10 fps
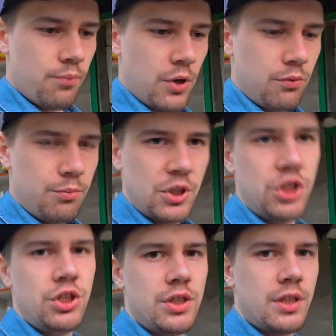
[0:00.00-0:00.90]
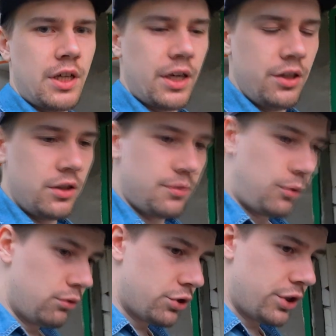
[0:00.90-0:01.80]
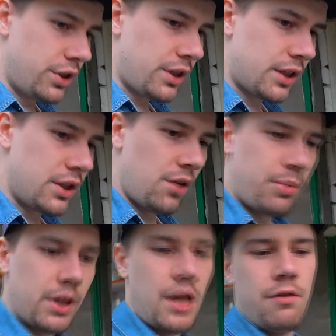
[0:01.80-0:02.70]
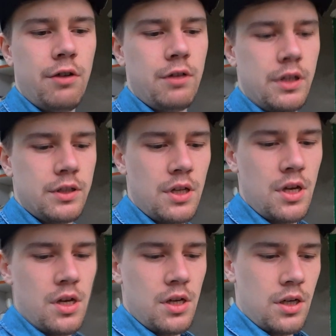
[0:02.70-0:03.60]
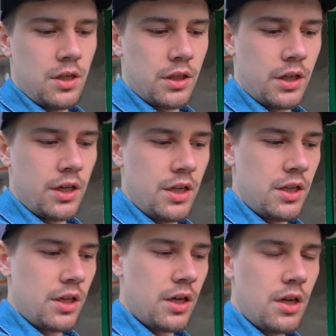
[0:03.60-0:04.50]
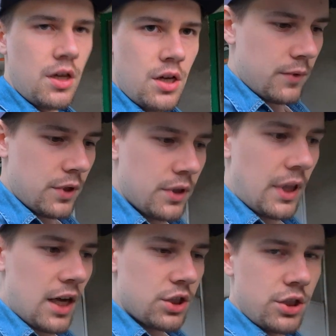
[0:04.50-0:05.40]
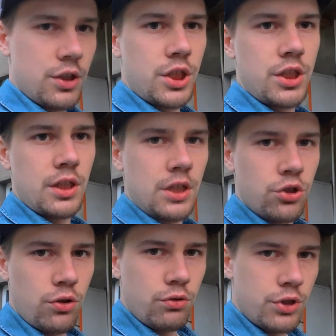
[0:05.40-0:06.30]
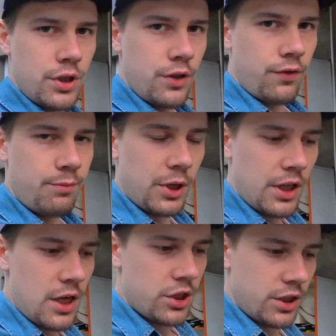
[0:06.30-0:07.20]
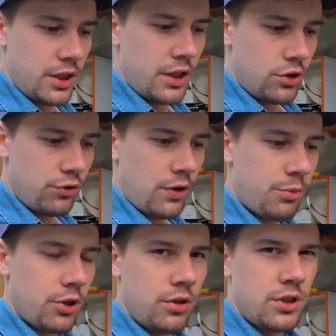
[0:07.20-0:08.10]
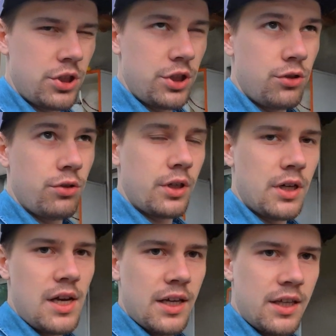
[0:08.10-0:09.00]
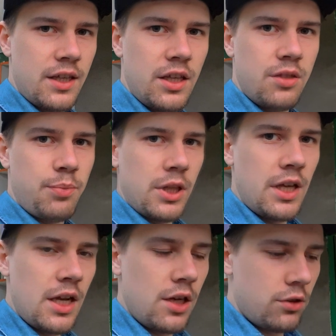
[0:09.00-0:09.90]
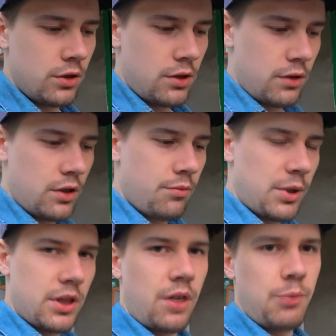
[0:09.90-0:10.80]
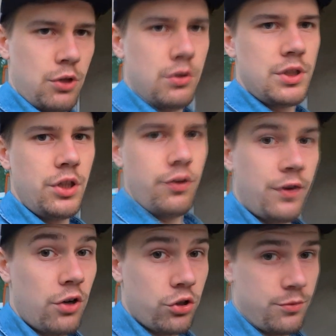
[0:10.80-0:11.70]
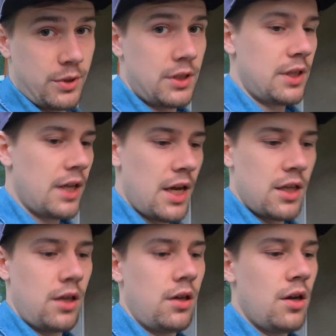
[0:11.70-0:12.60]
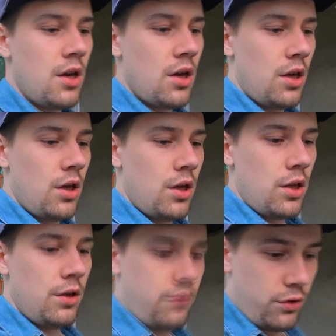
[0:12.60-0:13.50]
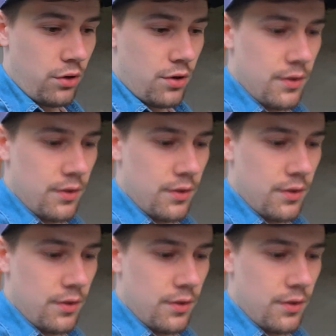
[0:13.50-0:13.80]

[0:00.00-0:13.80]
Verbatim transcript: как бы почище сохранилось, получше и не так сильно продавливалось от хранения. Также нашел уже в продаже, где чувак продает за 6 соток кит-панели, то есть вот эти под торпеду синие в хорошем состоянии. И все.